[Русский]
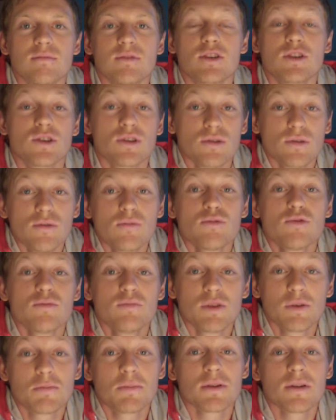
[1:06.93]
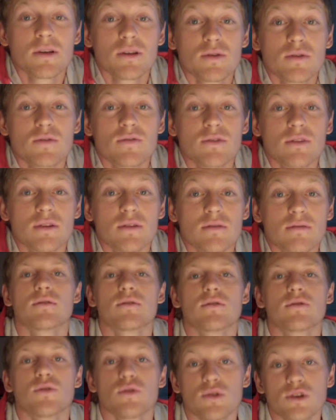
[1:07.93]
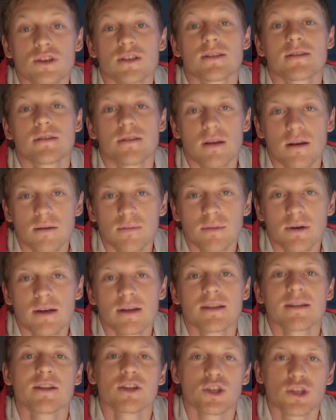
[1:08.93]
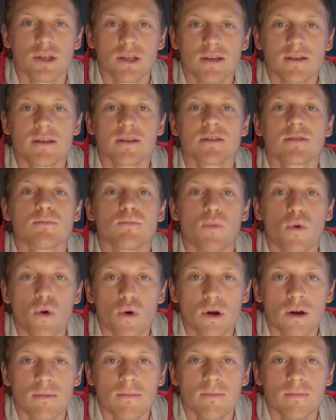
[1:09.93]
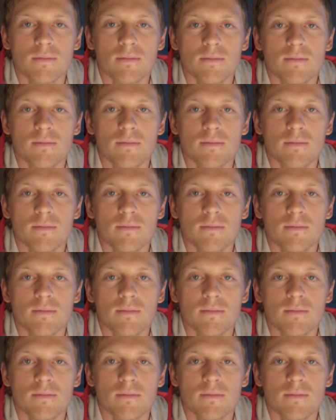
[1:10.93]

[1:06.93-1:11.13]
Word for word: тяжело будет без подготовки, то же самое отношение с Богом.